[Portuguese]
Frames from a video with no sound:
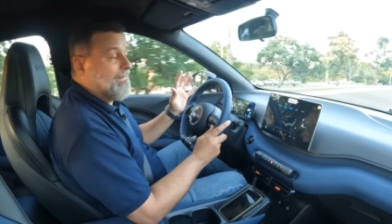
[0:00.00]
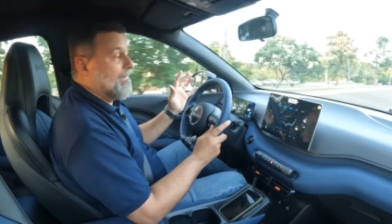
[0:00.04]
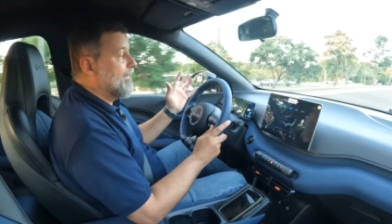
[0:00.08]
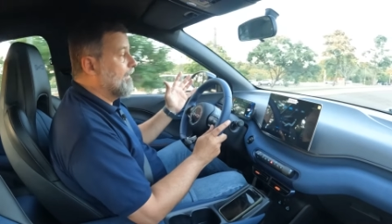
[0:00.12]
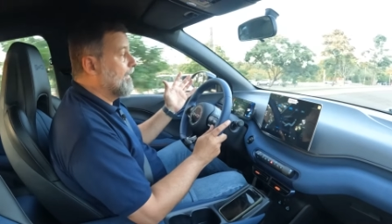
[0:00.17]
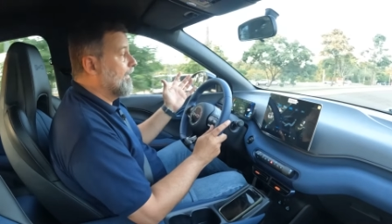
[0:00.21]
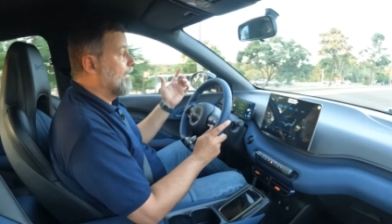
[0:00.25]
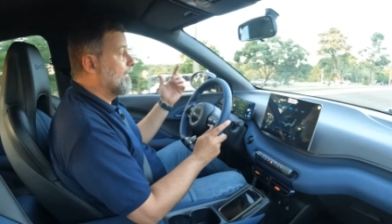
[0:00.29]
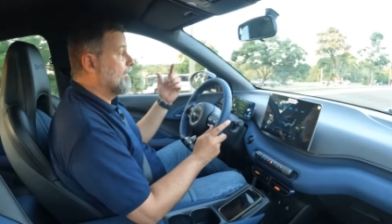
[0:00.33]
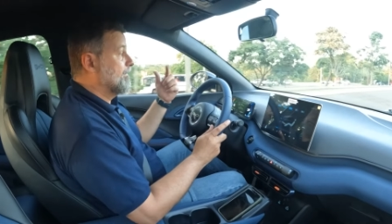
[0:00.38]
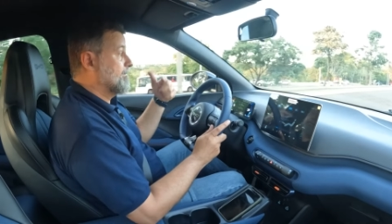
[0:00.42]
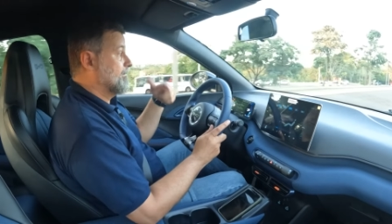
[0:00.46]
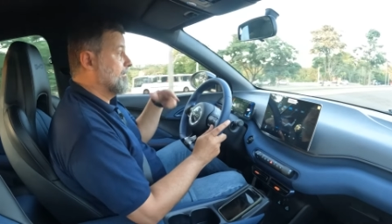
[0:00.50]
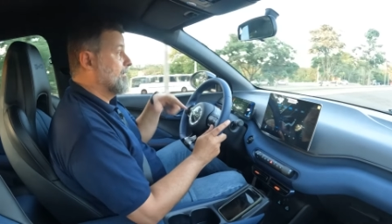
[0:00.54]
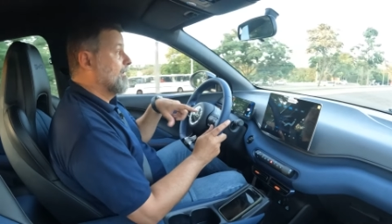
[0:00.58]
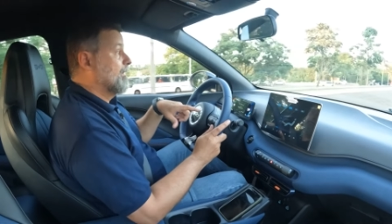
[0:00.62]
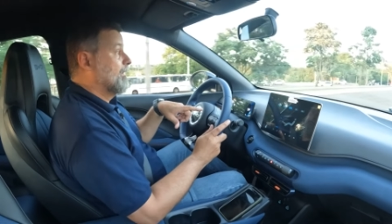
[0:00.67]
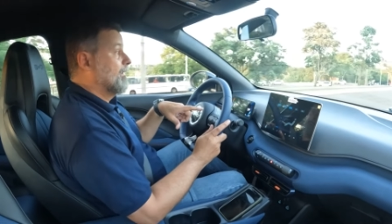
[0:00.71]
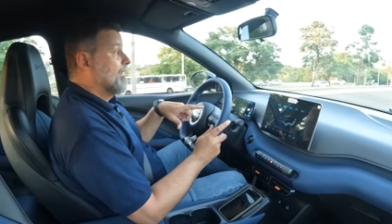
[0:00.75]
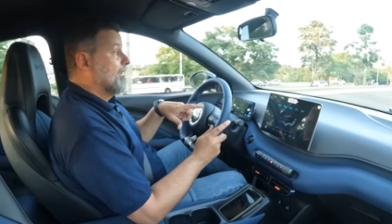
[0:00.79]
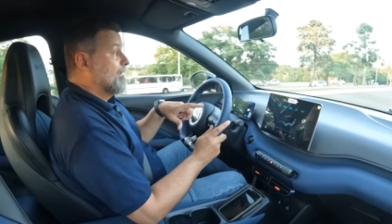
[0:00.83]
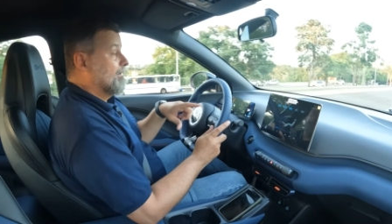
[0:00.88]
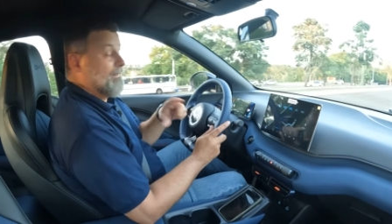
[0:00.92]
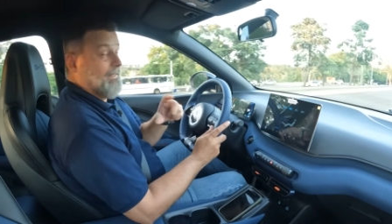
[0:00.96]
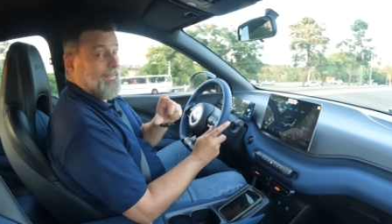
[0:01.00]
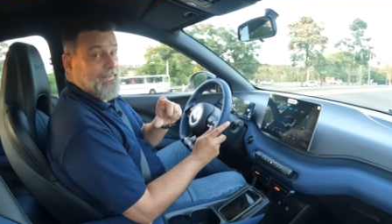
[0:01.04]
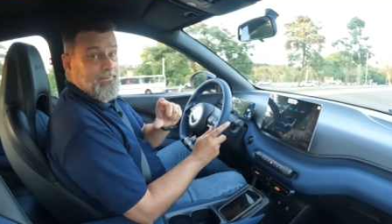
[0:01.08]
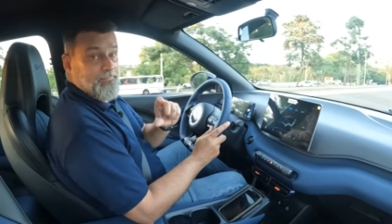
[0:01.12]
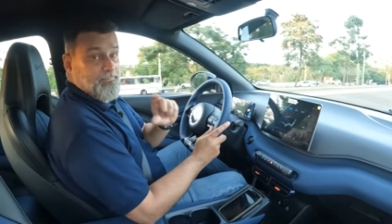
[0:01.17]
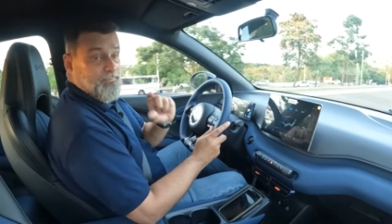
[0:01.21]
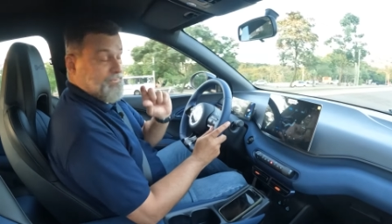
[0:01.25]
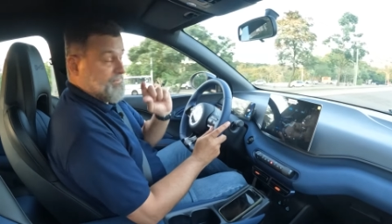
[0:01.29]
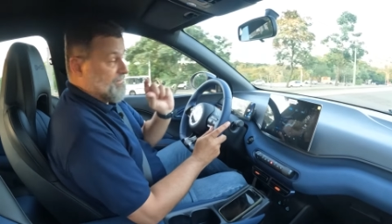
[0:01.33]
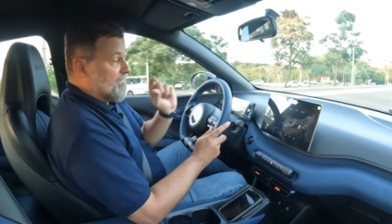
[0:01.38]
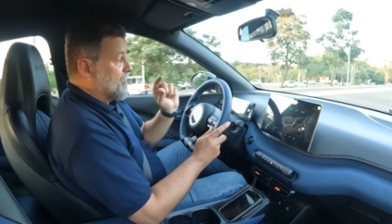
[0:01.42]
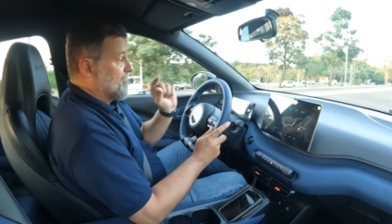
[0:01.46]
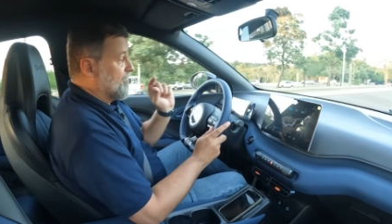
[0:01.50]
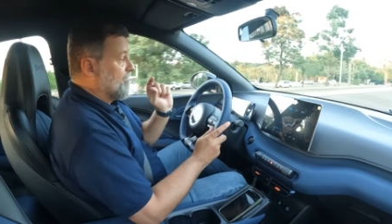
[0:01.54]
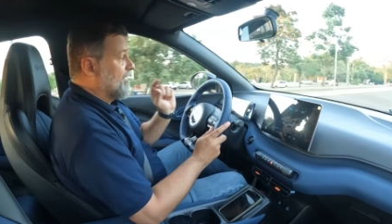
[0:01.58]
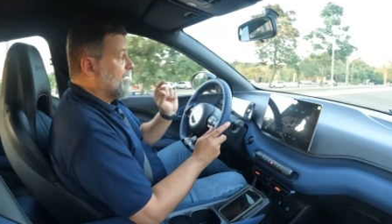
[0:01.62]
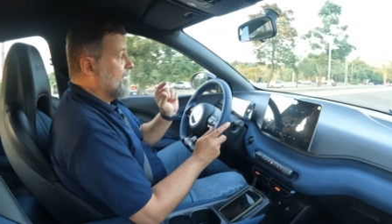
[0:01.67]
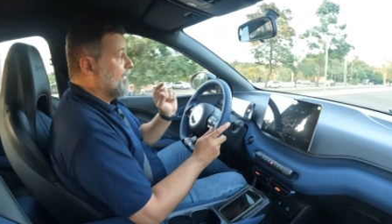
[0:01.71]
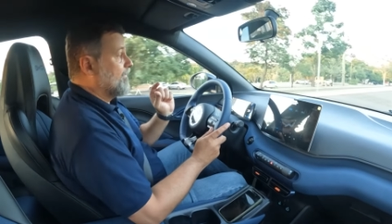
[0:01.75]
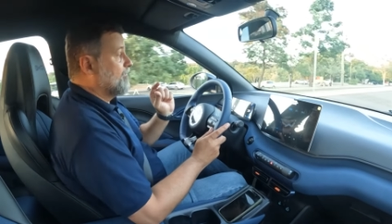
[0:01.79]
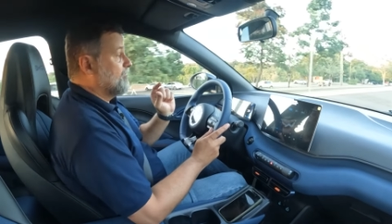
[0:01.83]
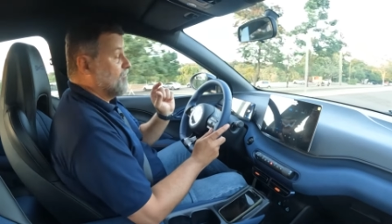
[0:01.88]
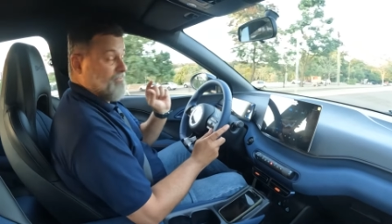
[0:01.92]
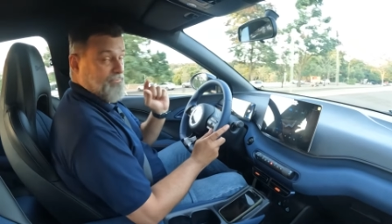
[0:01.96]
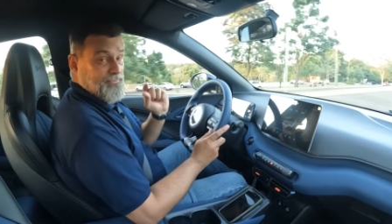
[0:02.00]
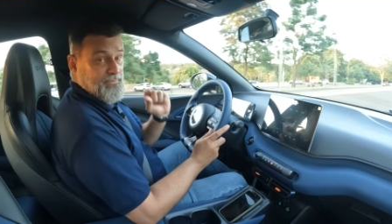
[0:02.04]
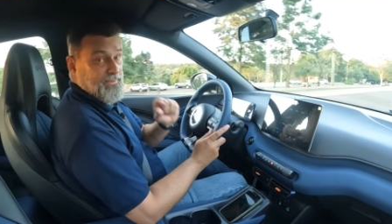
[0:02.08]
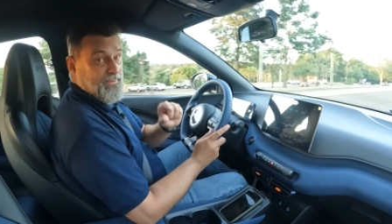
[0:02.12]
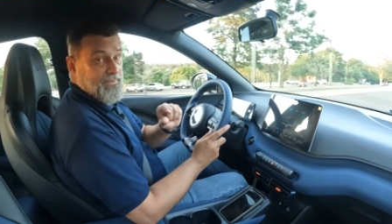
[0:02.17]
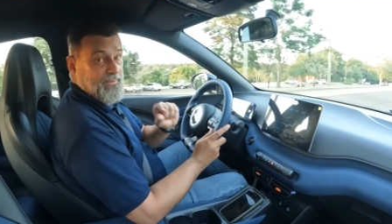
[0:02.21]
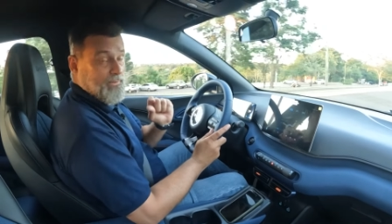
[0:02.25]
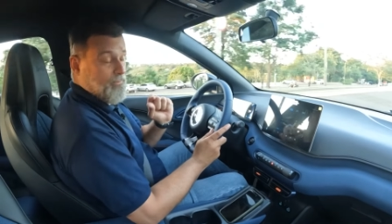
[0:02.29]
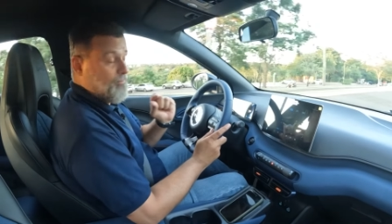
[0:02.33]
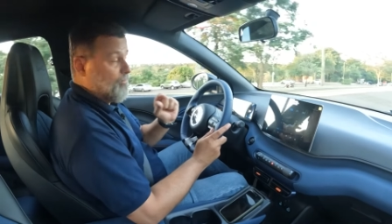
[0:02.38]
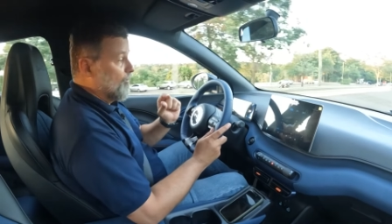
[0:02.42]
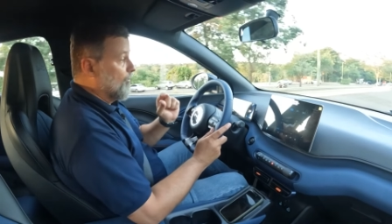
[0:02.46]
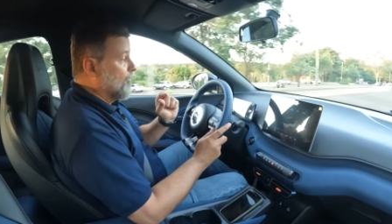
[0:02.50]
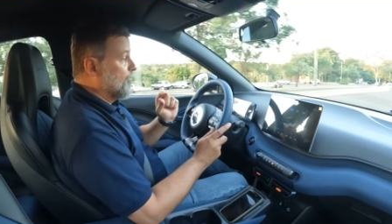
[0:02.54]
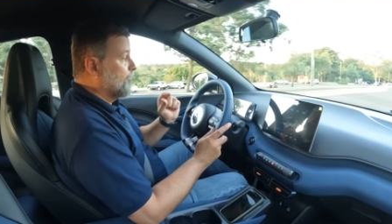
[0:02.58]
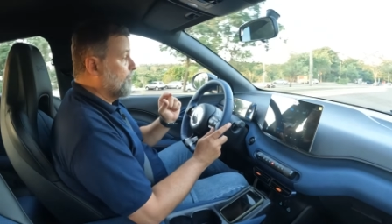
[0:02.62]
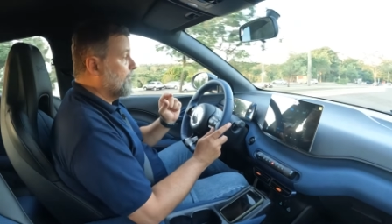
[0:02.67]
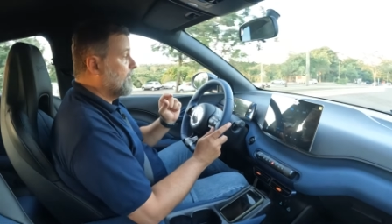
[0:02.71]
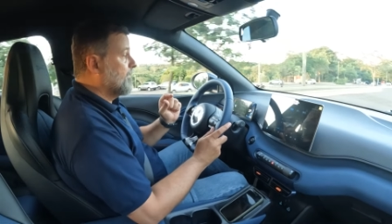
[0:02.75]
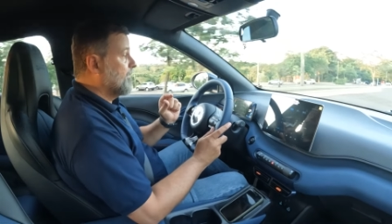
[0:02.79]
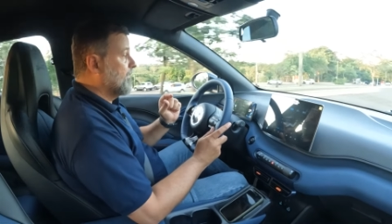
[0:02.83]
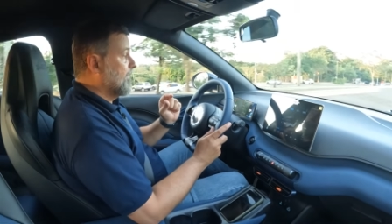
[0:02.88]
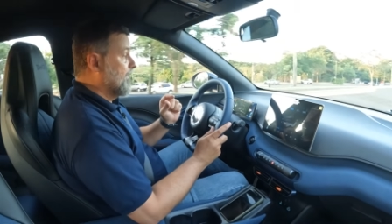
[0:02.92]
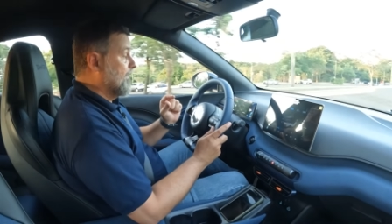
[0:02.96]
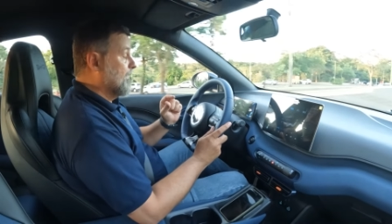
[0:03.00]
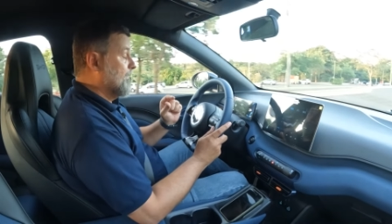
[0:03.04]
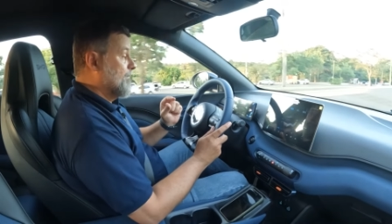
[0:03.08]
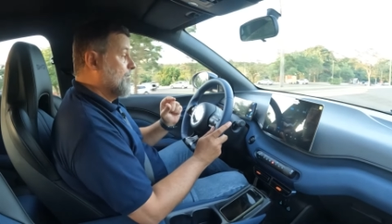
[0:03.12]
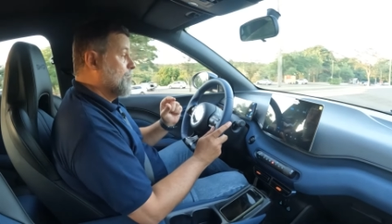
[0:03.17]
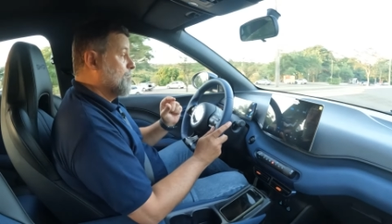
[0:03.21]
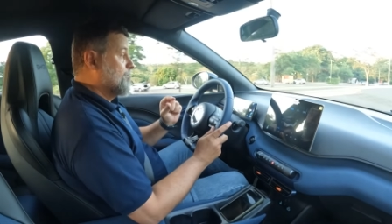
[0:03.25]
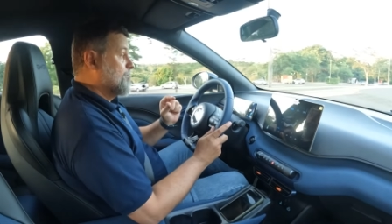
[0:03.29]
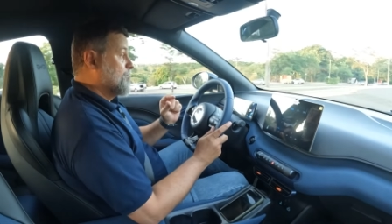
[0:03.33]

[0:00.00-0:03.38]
reais. Daí você vê, a economia, né?